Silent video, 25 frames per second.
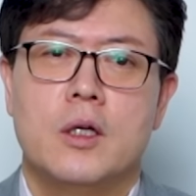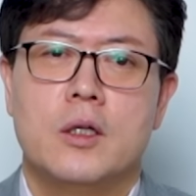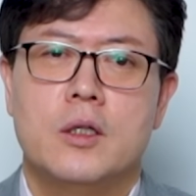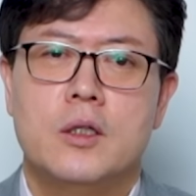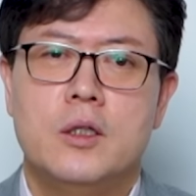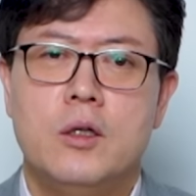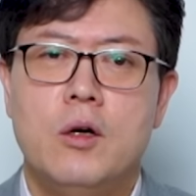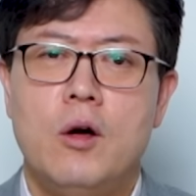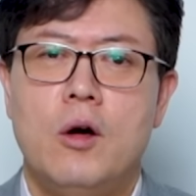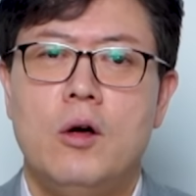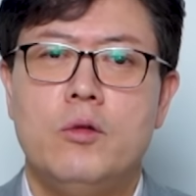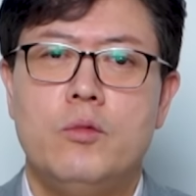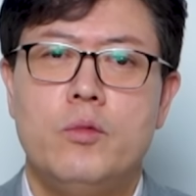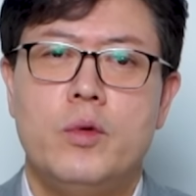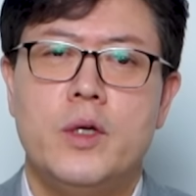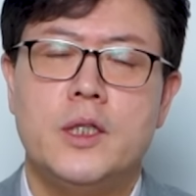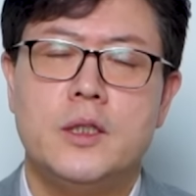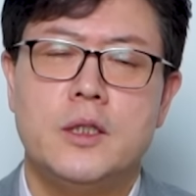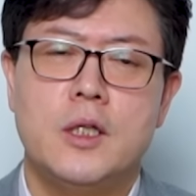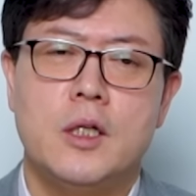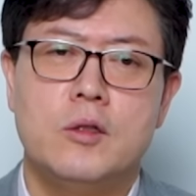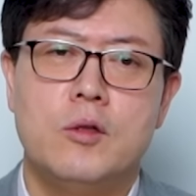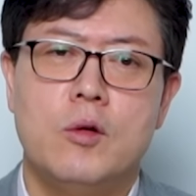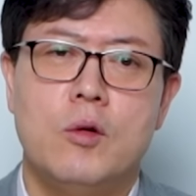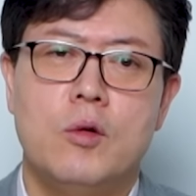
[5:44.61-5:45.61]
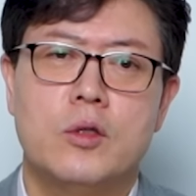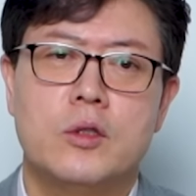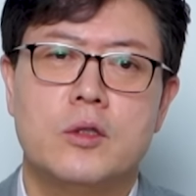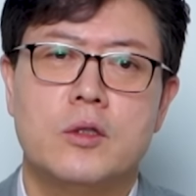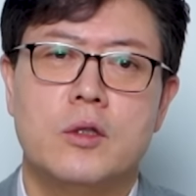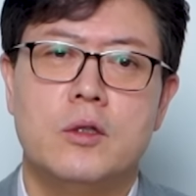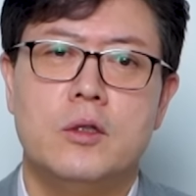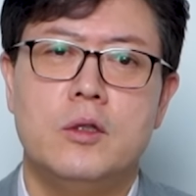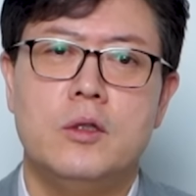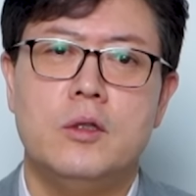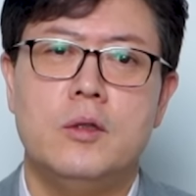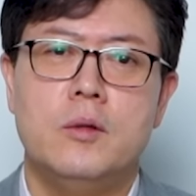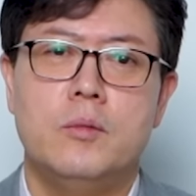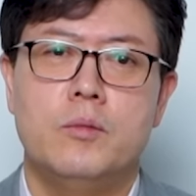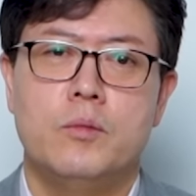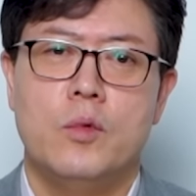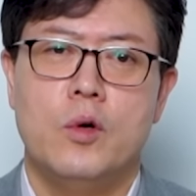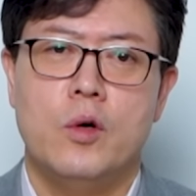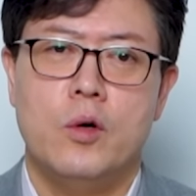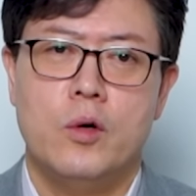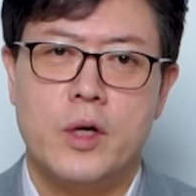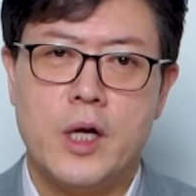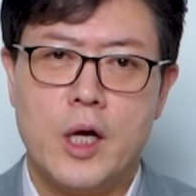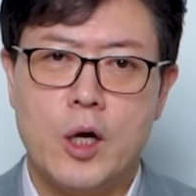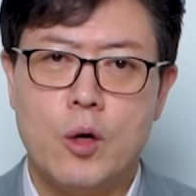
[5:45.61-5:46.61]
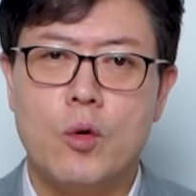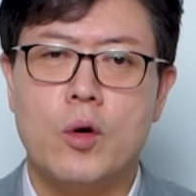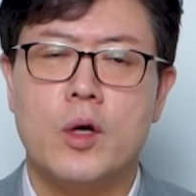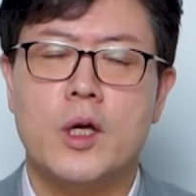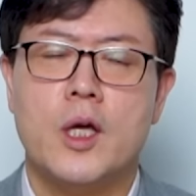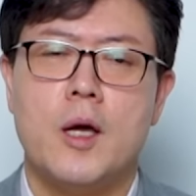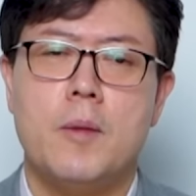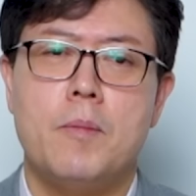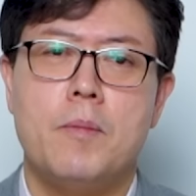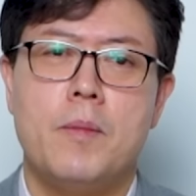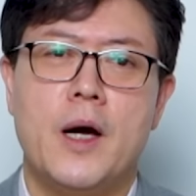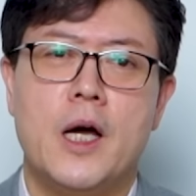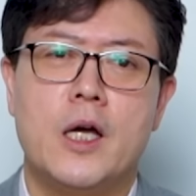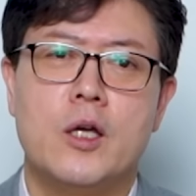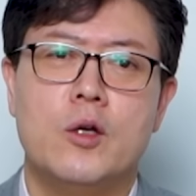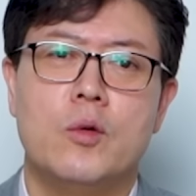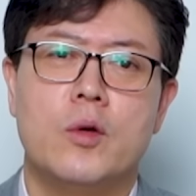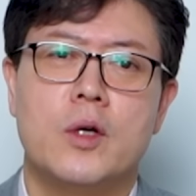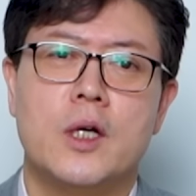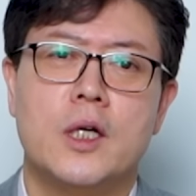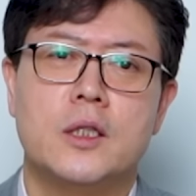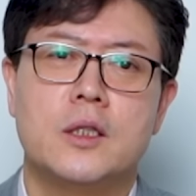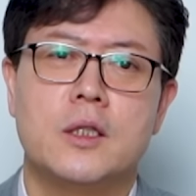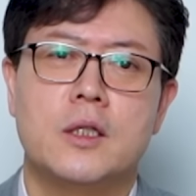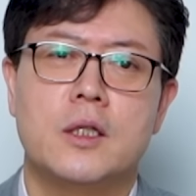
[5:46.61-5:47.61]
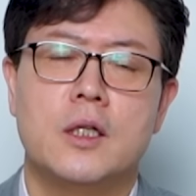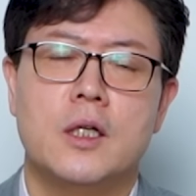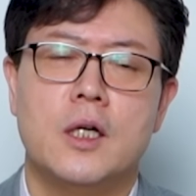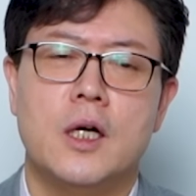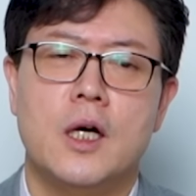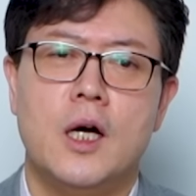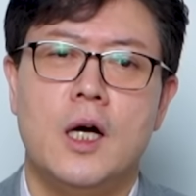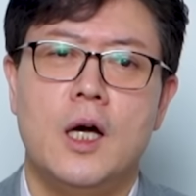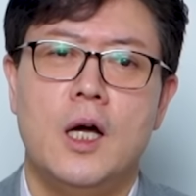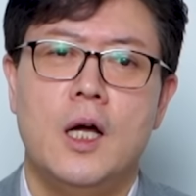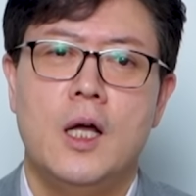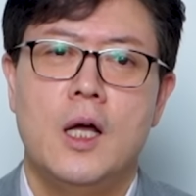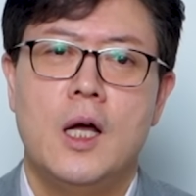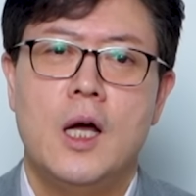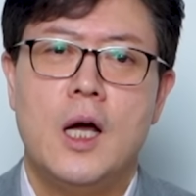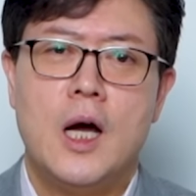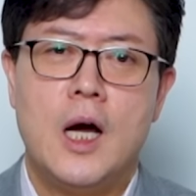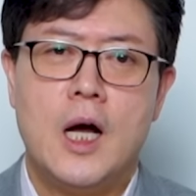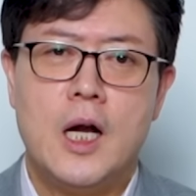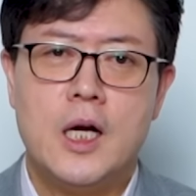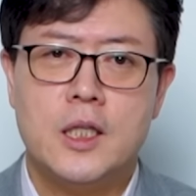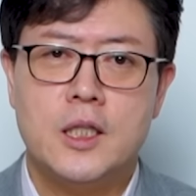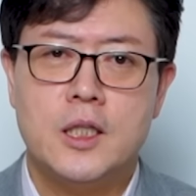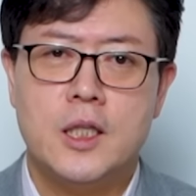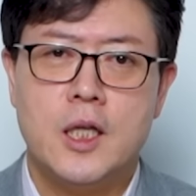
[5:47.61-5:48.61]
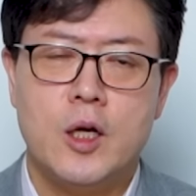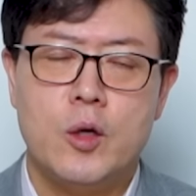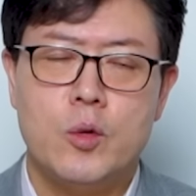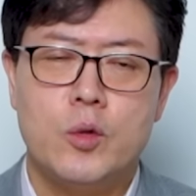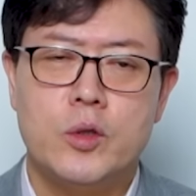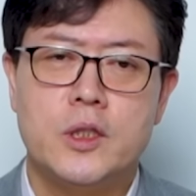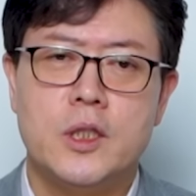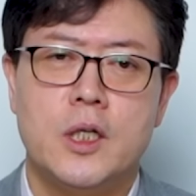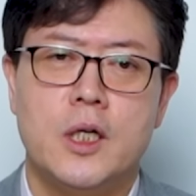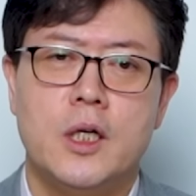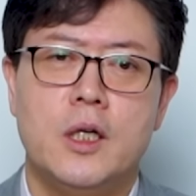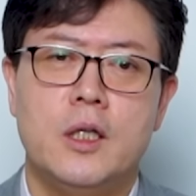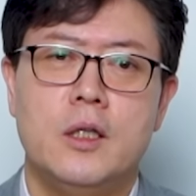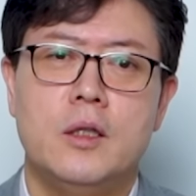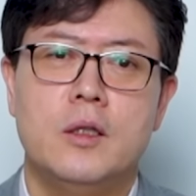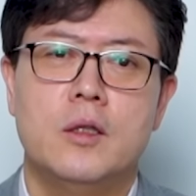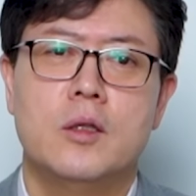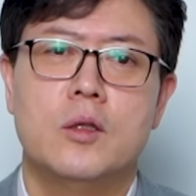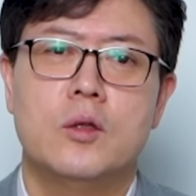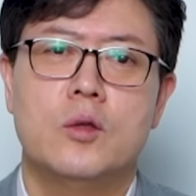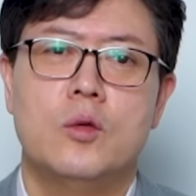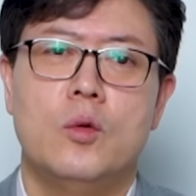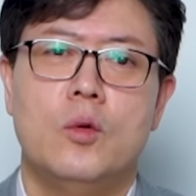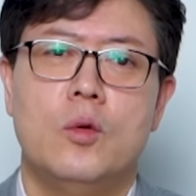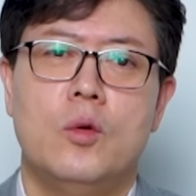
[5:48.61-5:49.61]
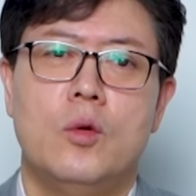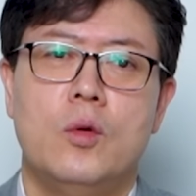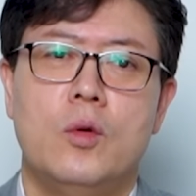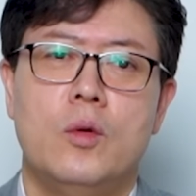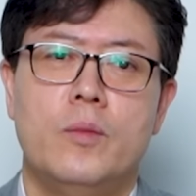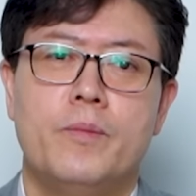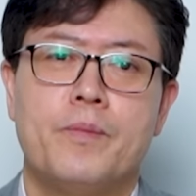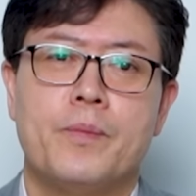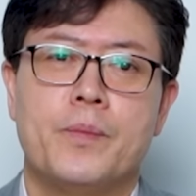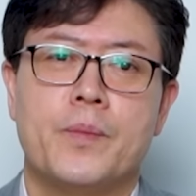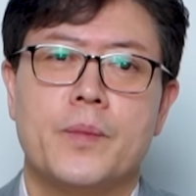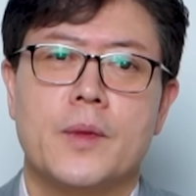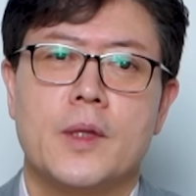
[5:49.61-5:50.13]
그런 회사들로서는 뭐 레고캠 바이오라든가 알테오젠, 또